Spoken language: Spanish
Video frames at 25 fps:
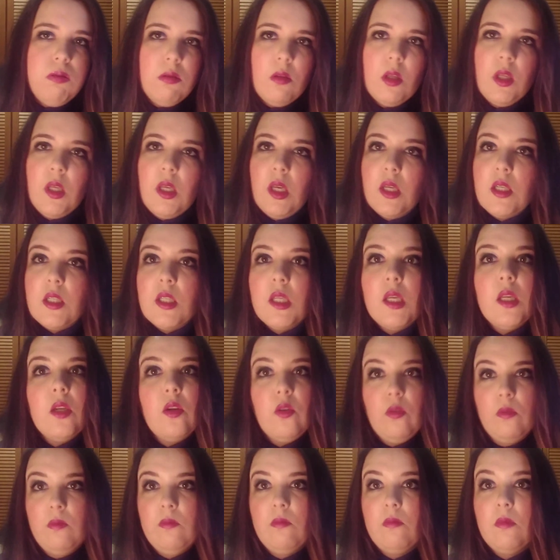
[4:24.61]
Y es que
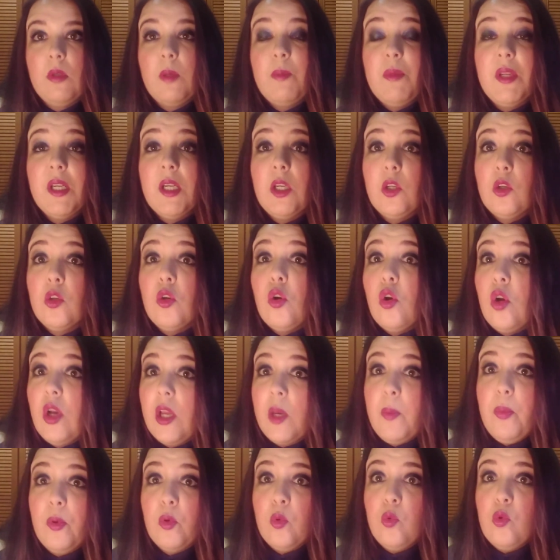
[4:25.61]
no. Y mira que yo lo
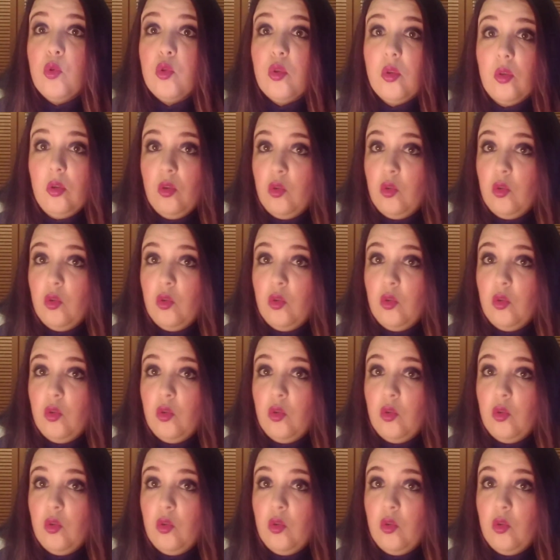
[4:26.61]
leí por gusto,